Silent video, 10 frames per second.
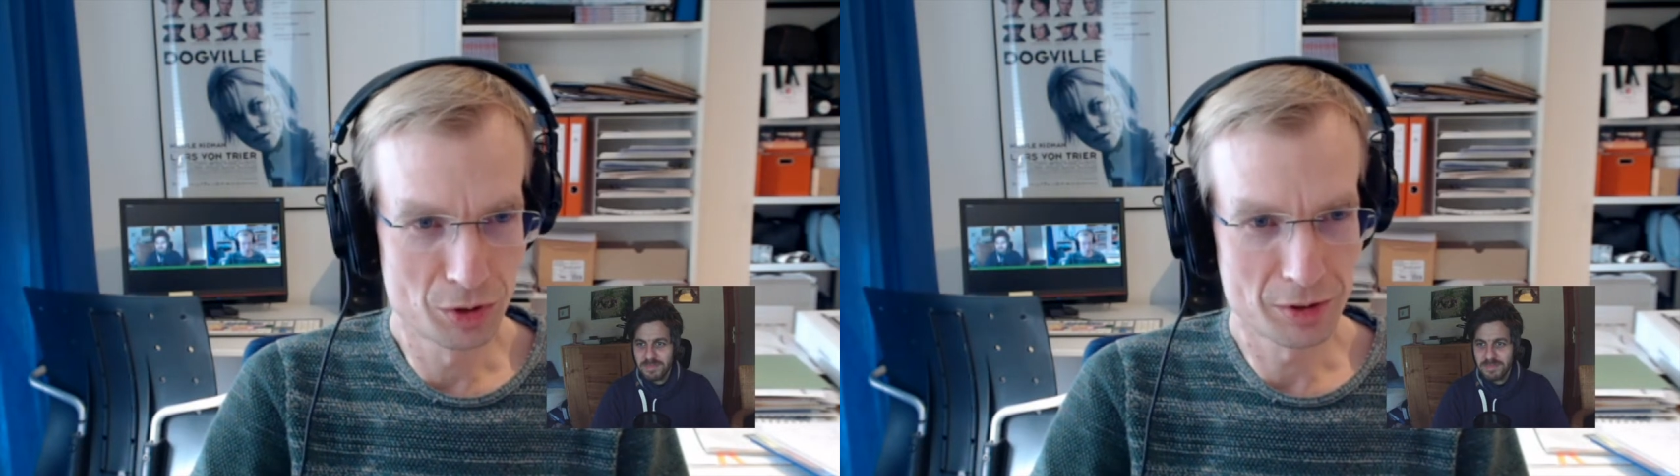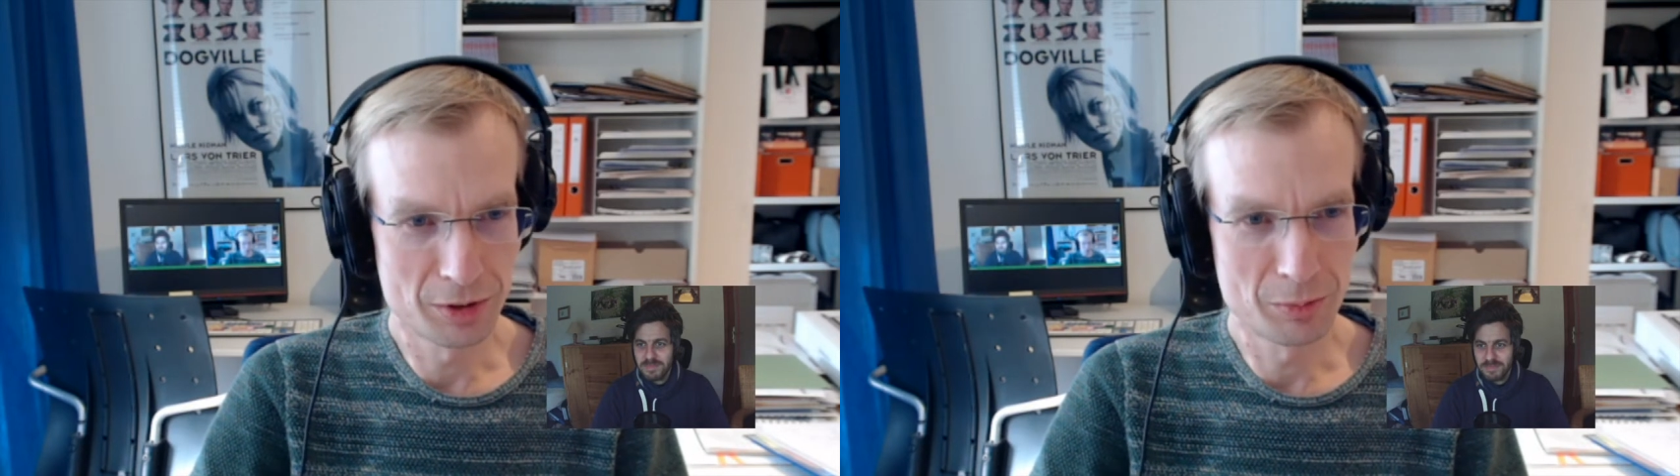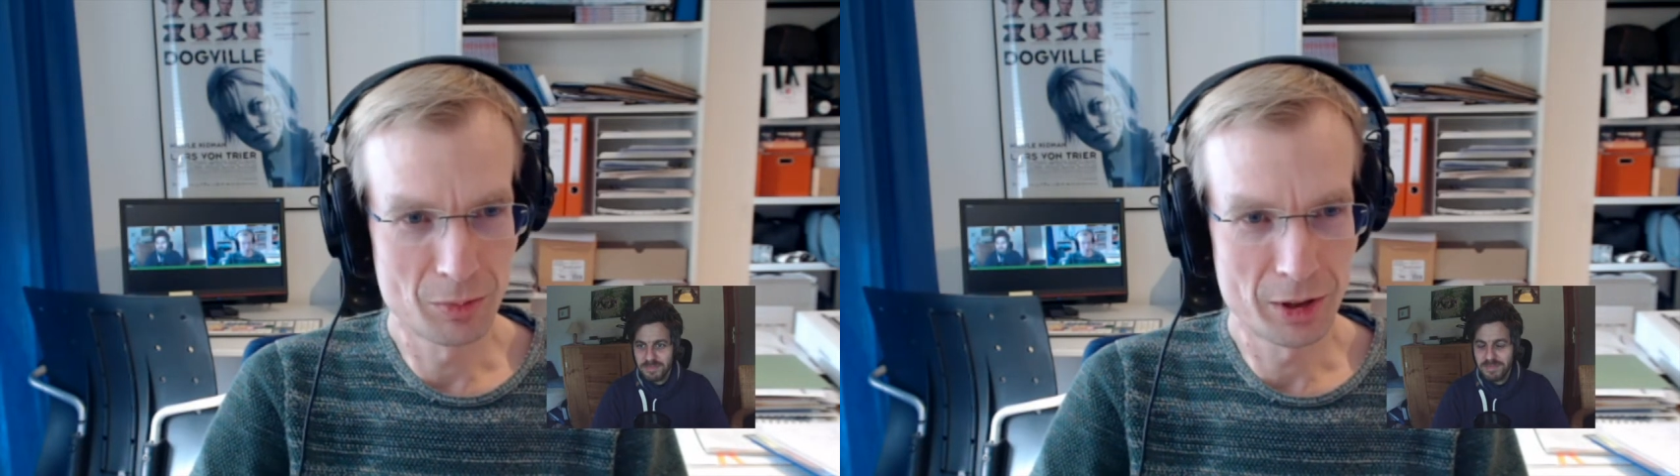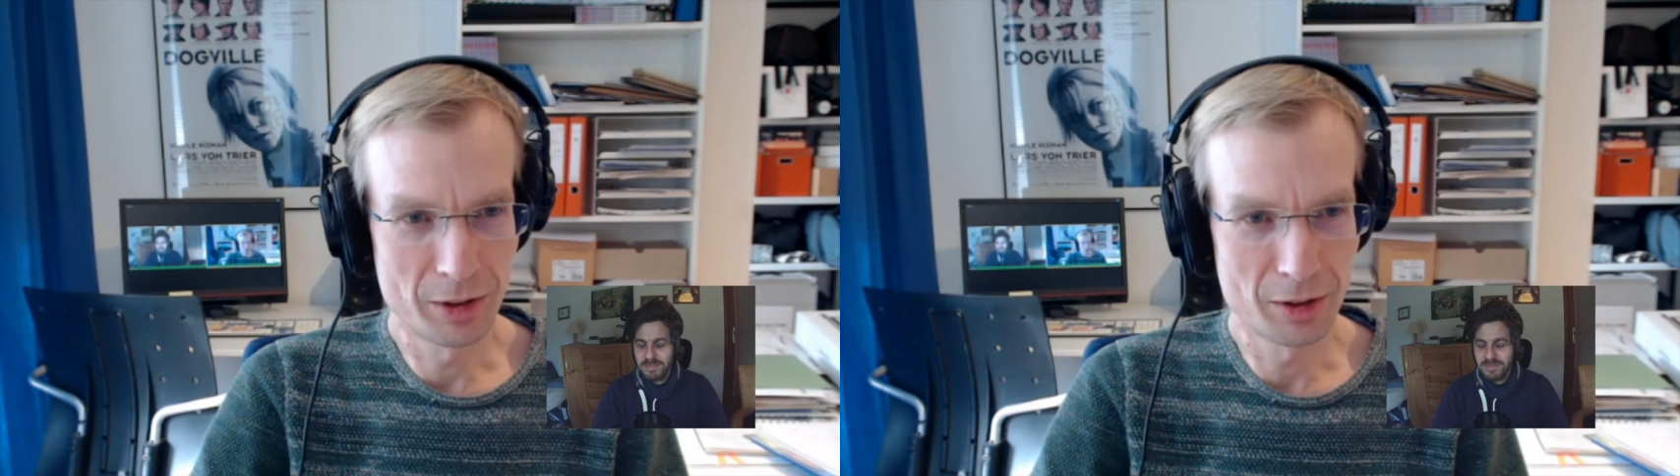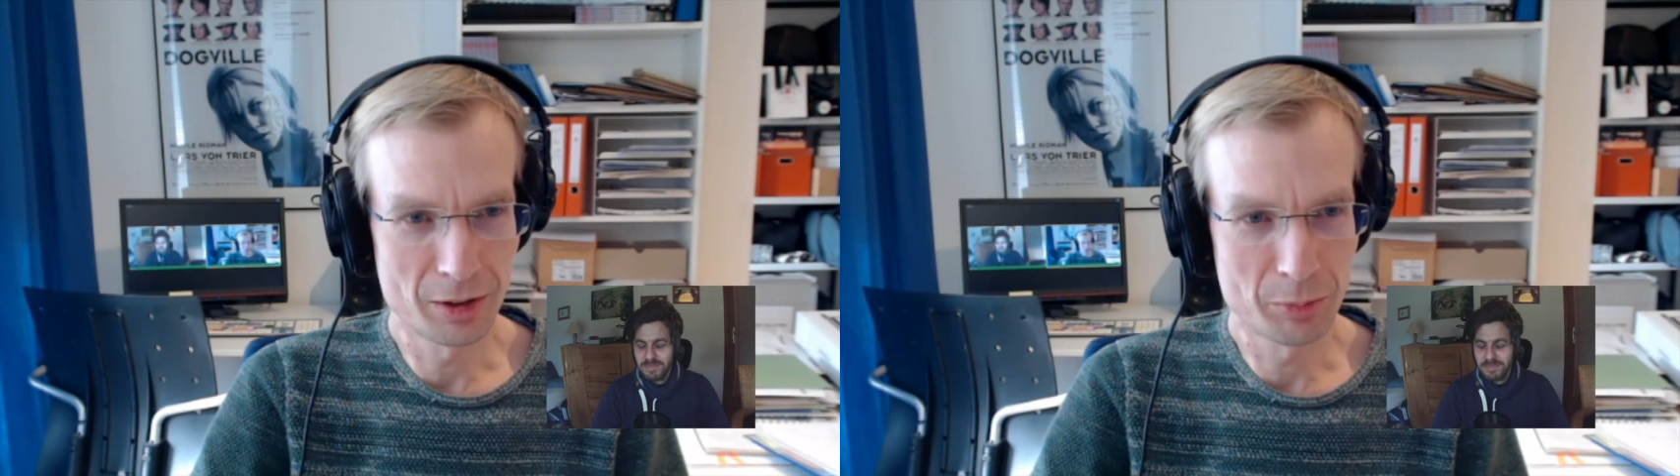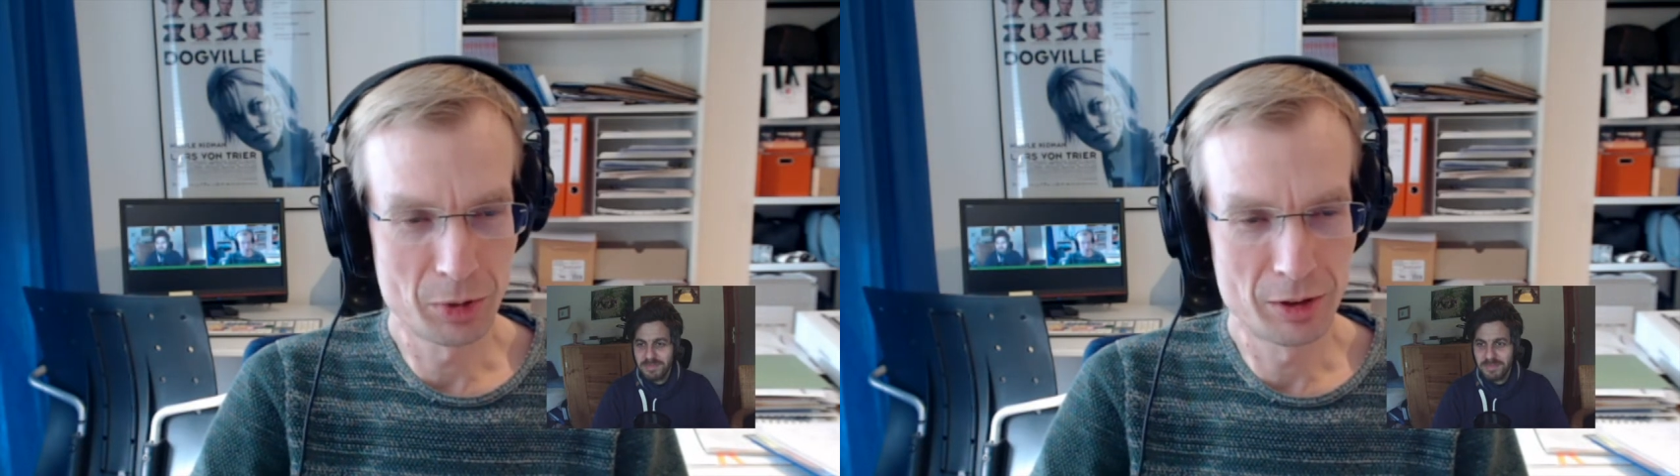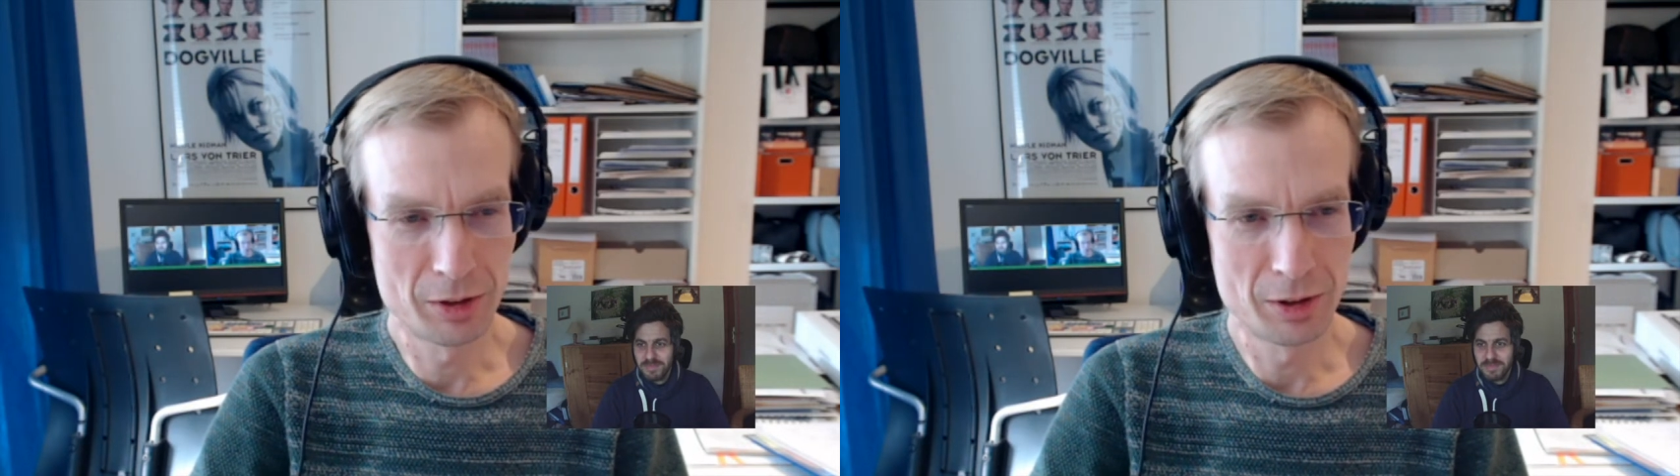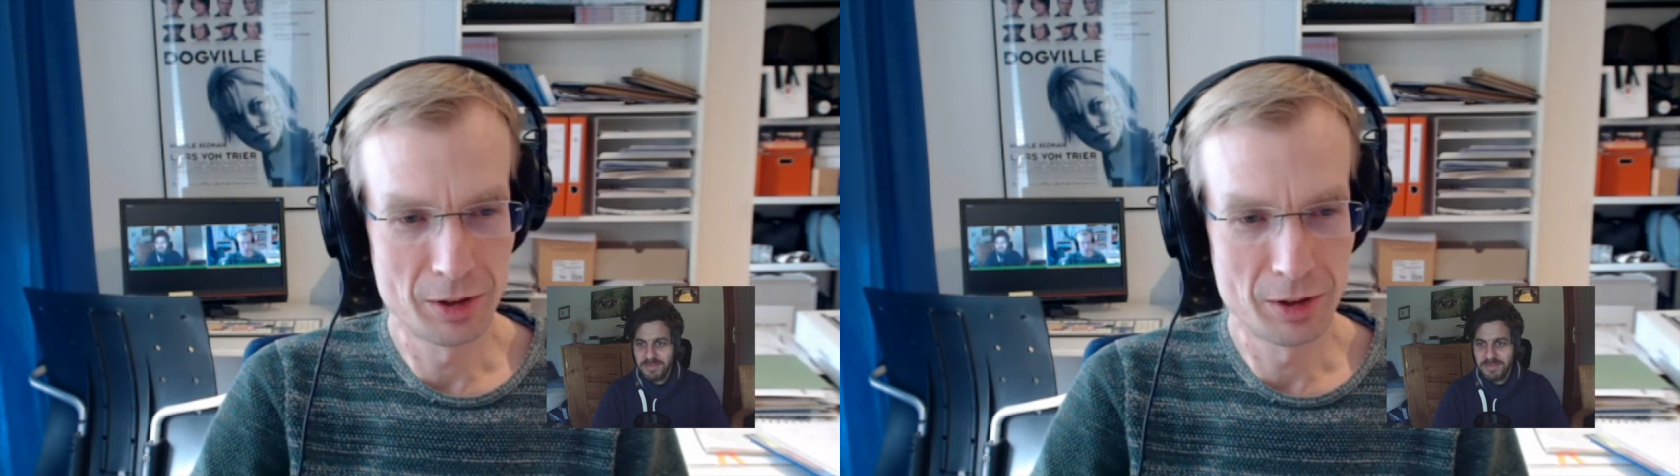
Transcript: ähm, einige Kapitel.